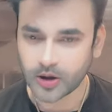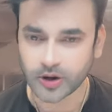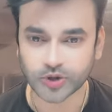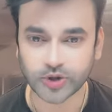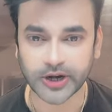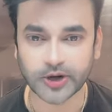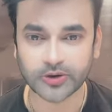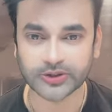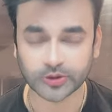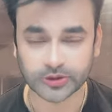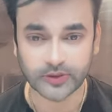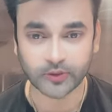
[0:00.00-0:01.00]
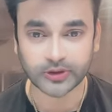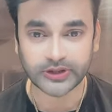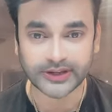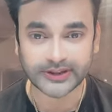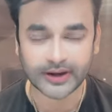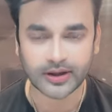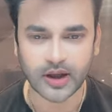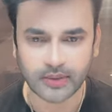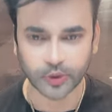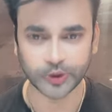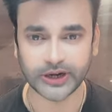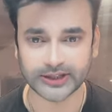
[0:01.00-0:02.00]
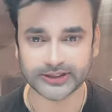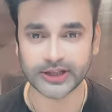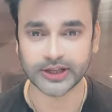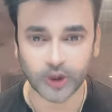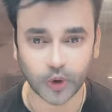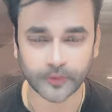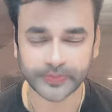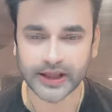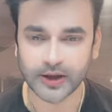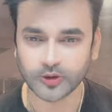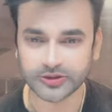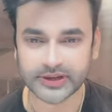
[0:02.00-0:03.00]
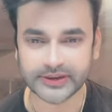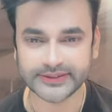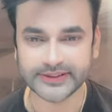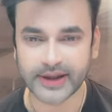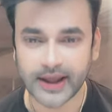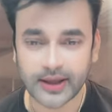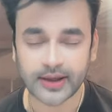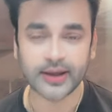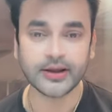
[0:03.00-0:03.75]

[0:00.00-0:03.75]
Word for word: और जो एंडोरेंस होता है वो धीरे धीरे कम होने लगता है क्यों उसका रीज़न है